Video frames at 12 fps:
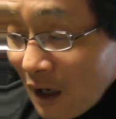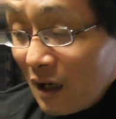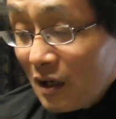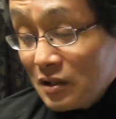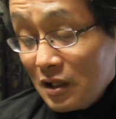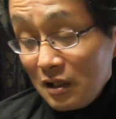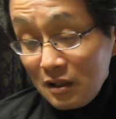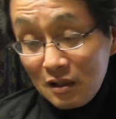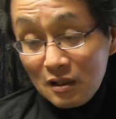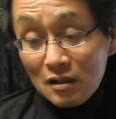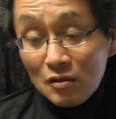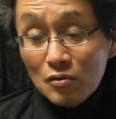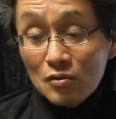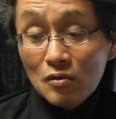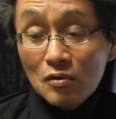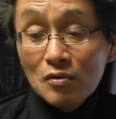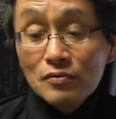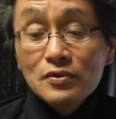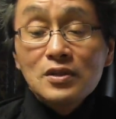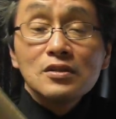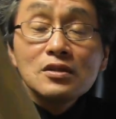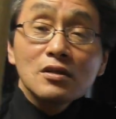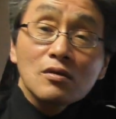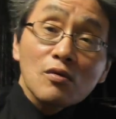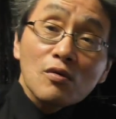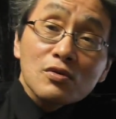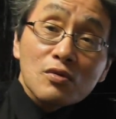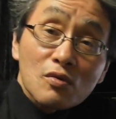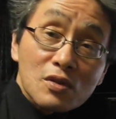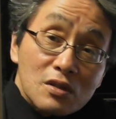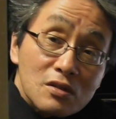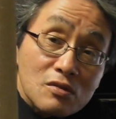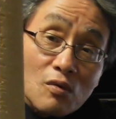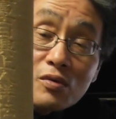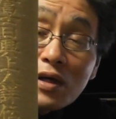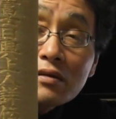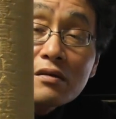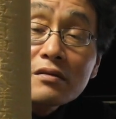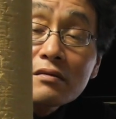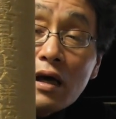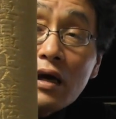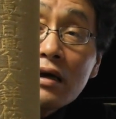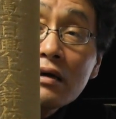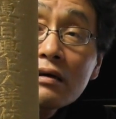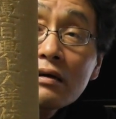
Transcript: らに、この富士日光商人送伝ですね。